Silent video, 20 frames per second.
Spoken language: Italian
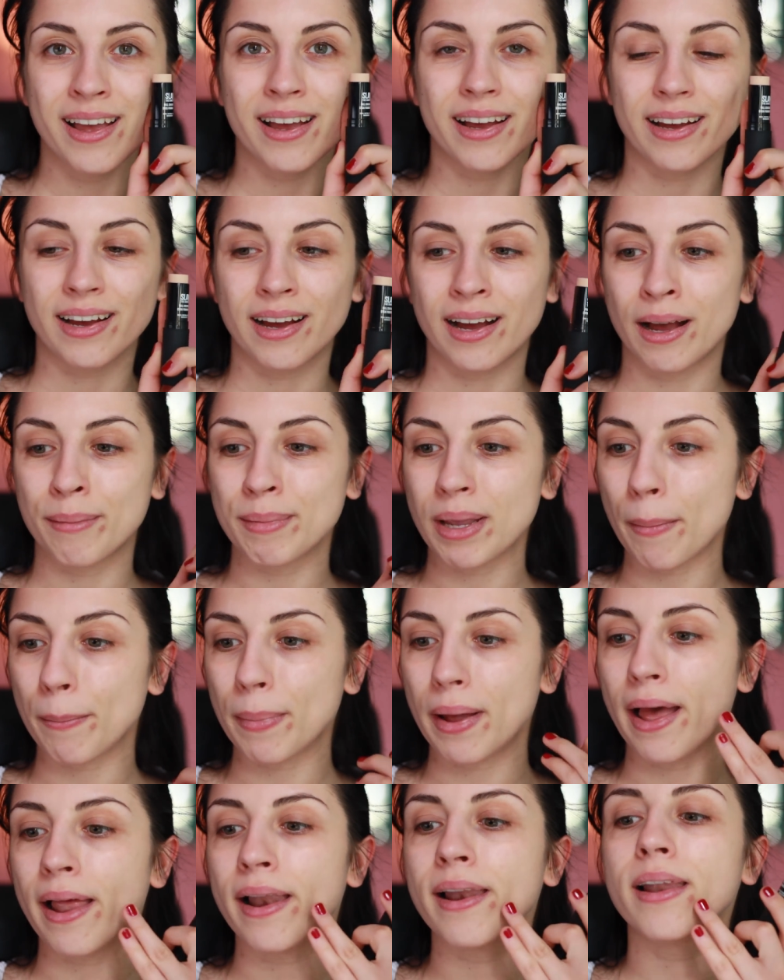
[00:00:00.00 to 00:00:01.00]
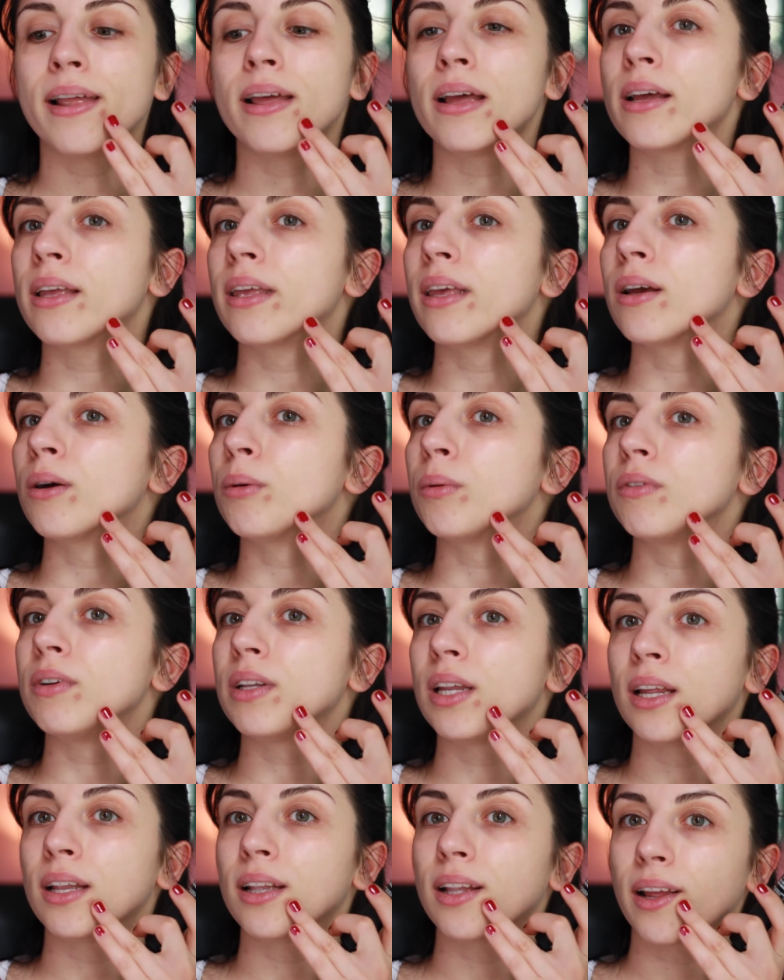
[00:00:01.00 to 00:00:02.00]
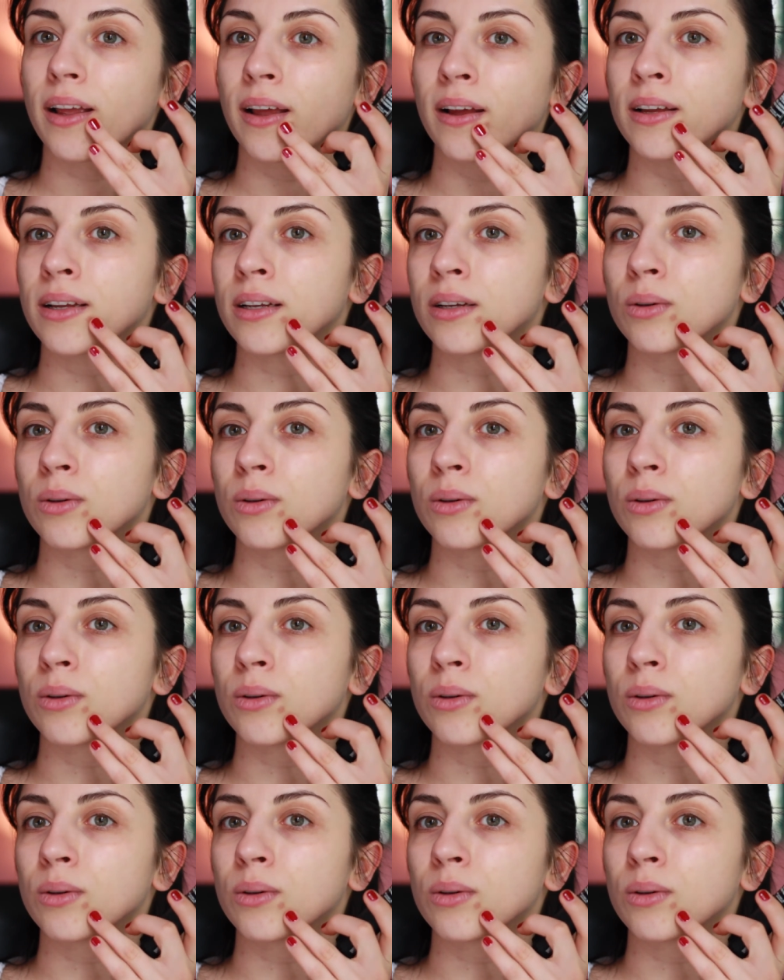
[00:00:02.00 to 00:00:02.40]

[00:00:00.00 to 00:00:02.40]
uh, mia pelle, che come vedete